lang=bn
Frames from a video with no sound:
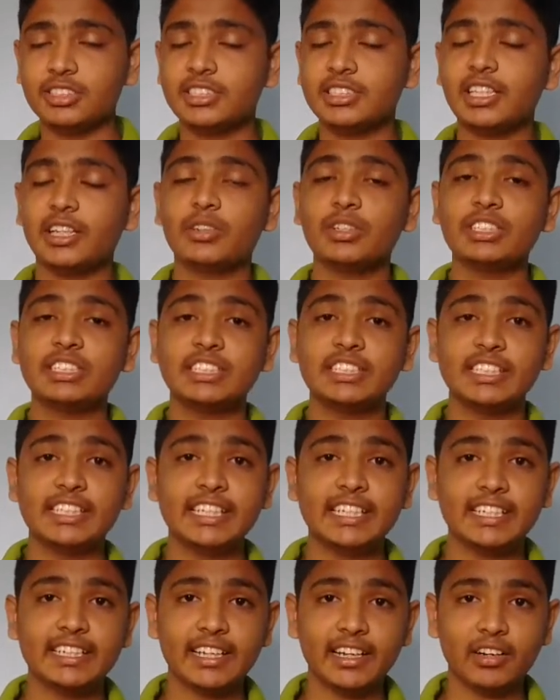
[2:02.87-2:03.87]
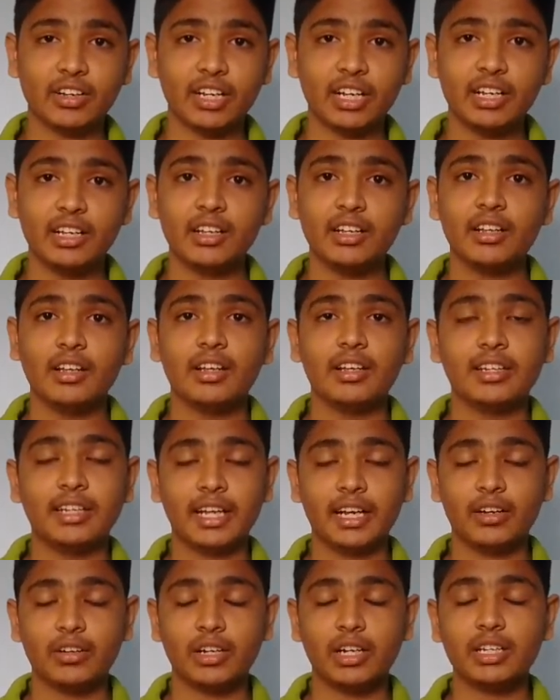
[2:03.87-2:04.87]
সাথে কাউকে শিরিক না করা না
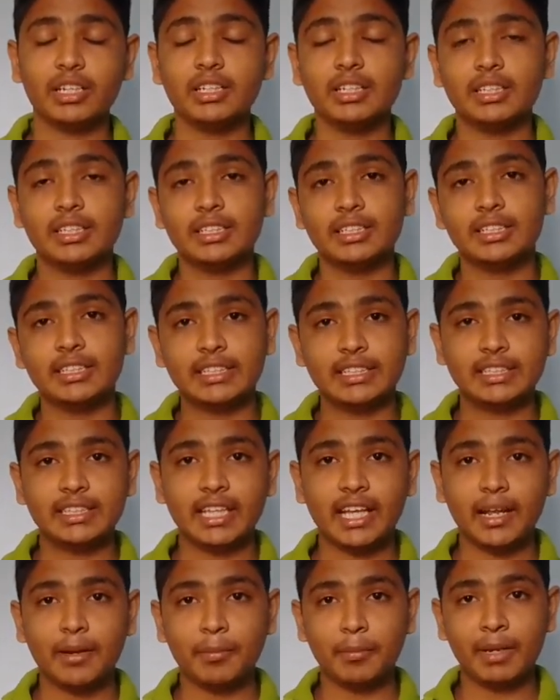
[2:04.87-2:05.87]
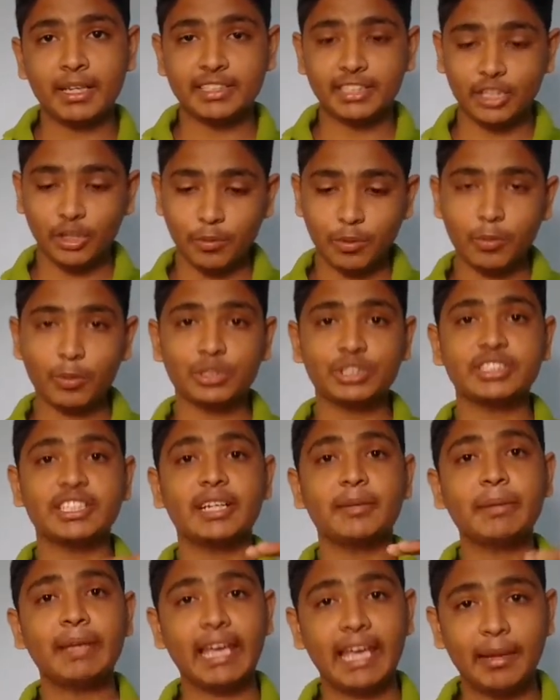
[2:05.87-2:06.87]
করার তার মাথার উপর বসে
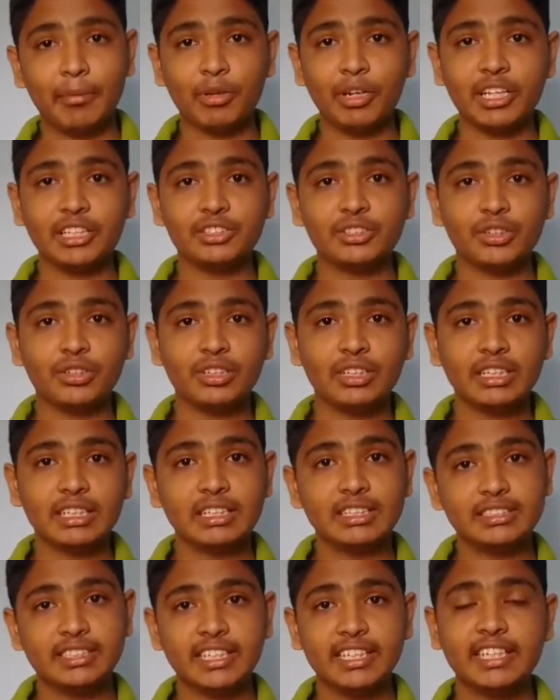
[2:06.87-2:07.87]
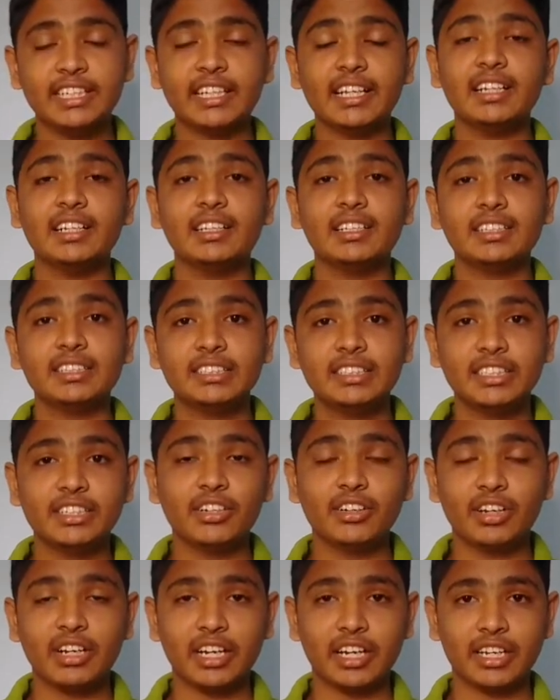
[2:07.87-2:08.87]
থাকবে এমন একজন যে কিনা
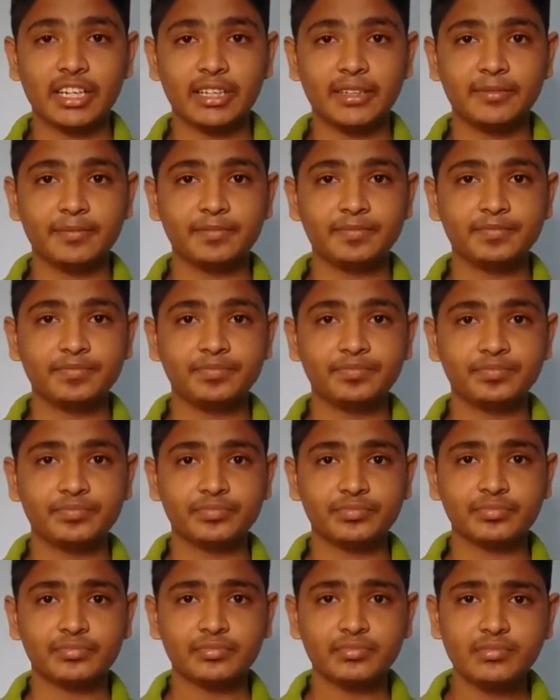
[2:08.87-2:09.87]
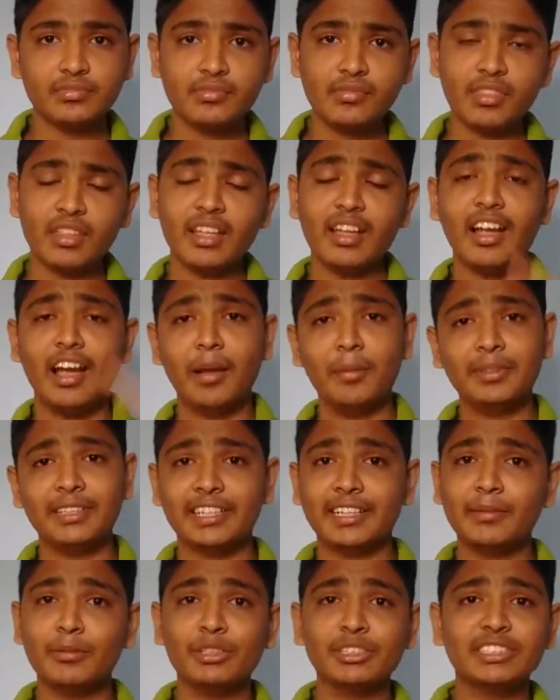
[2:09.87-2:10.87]
শিরককারী আমি
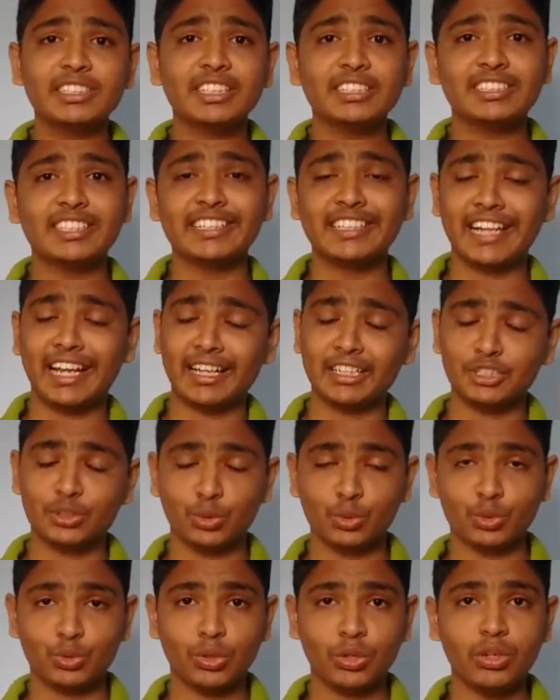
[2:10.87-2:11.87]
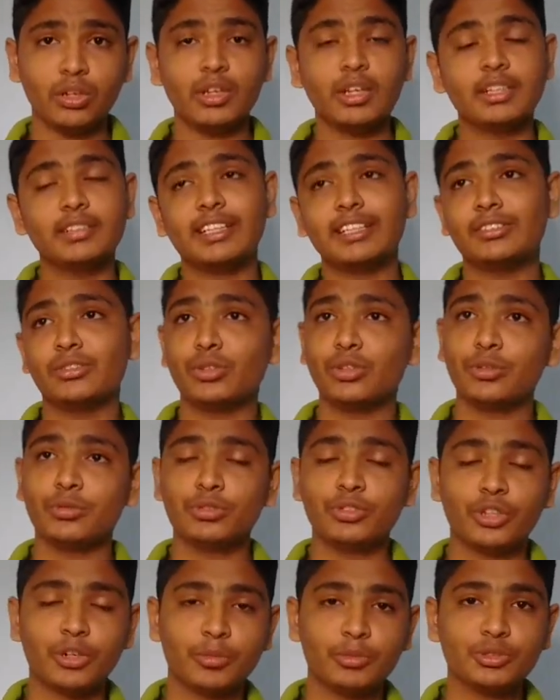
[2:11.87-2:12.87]
তাকে বলছি না সে সত্য তার
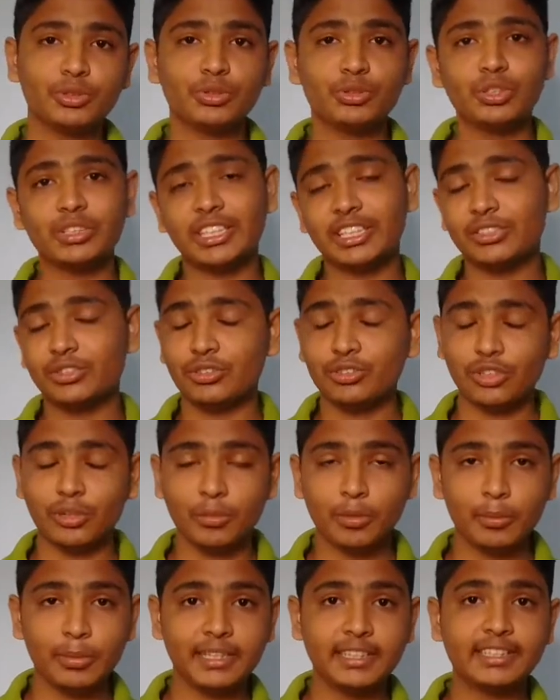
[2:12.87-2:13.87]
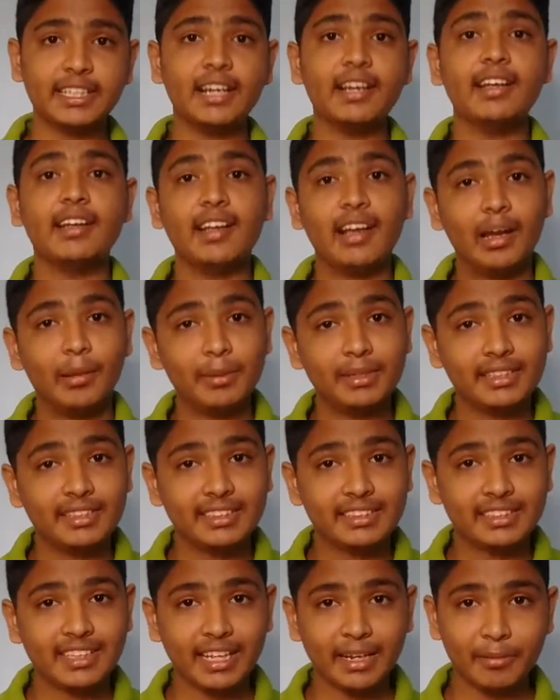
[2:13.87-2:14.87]
ধর্ম সত্য তার ধর্ম মিথ্যা আমি
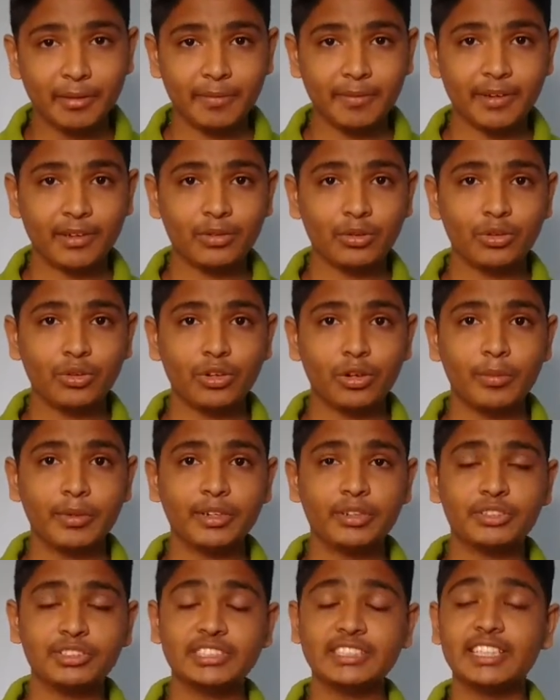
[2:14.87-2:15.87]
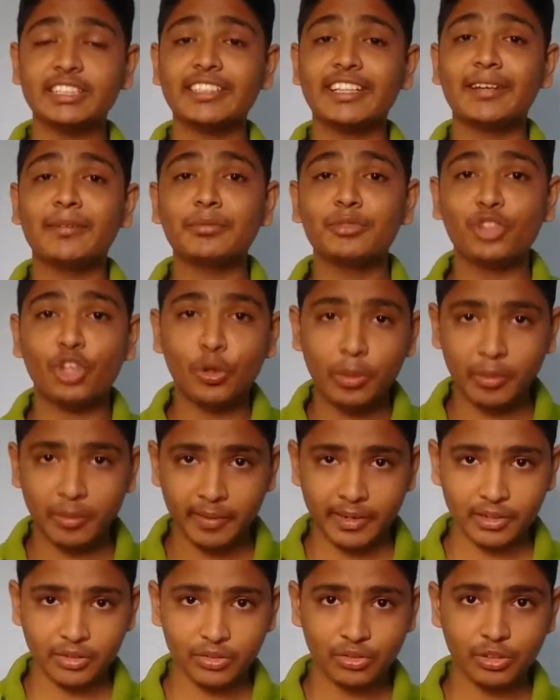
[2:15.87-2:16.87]
তার ব্যাপারে কোনো কমেন্ট করছি না তার ধর্মের
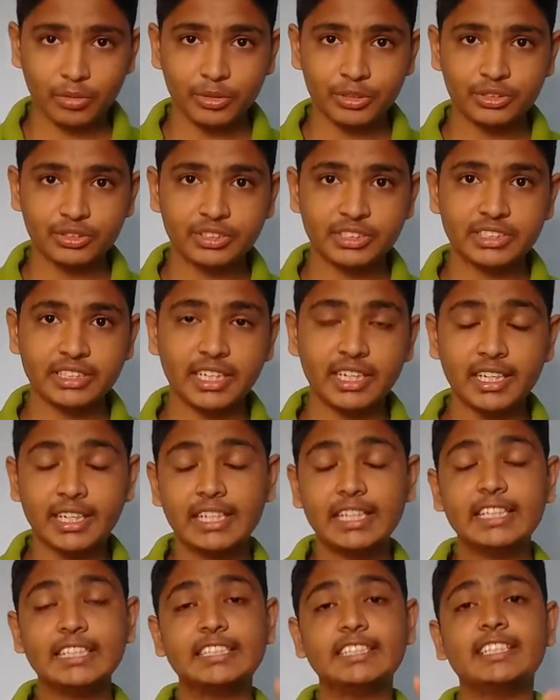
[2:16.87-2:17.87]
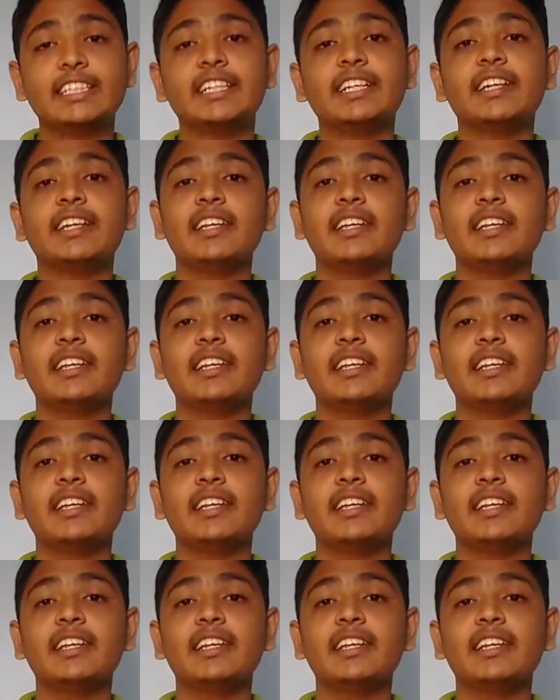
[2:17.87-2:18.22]
ব্যাপারে কোনো কমেন্ট করছি না সে